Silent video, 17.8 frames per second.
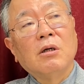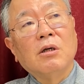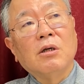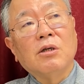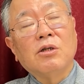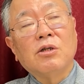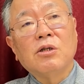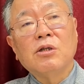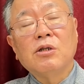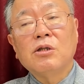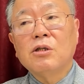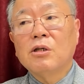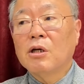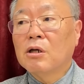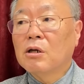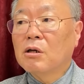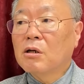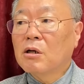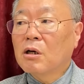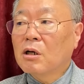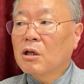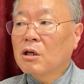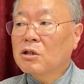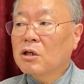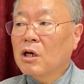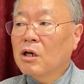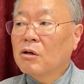1、2年から
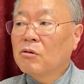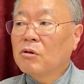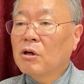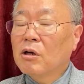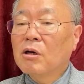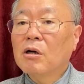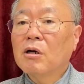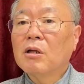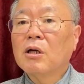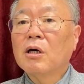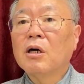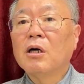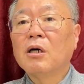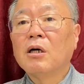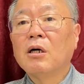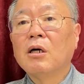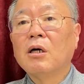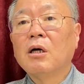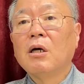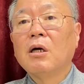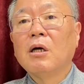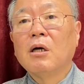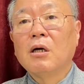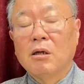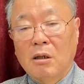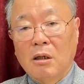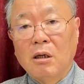3、4年かな。ああ、そう
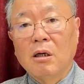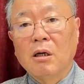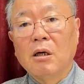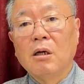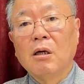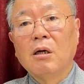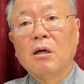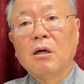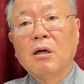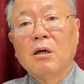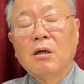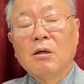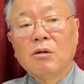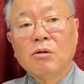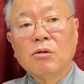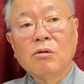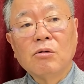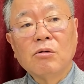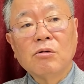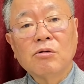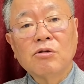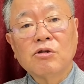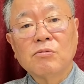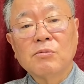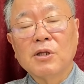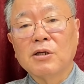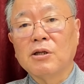ですか。うん、どう
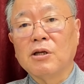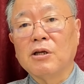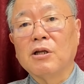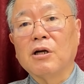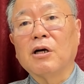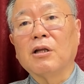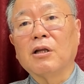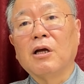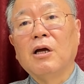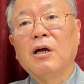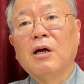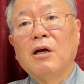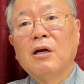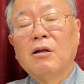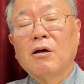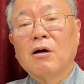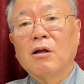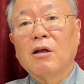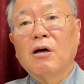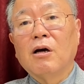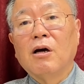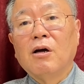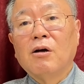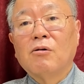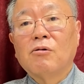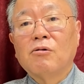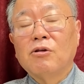しようもなくできなかった。だから、
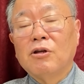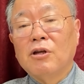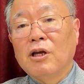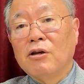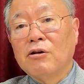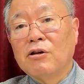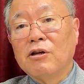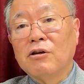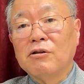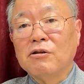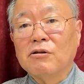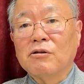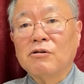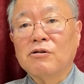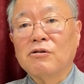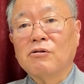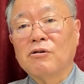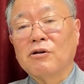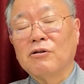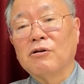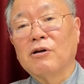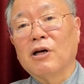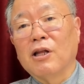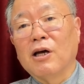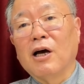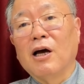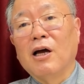ここにね、雪国の人もいるから、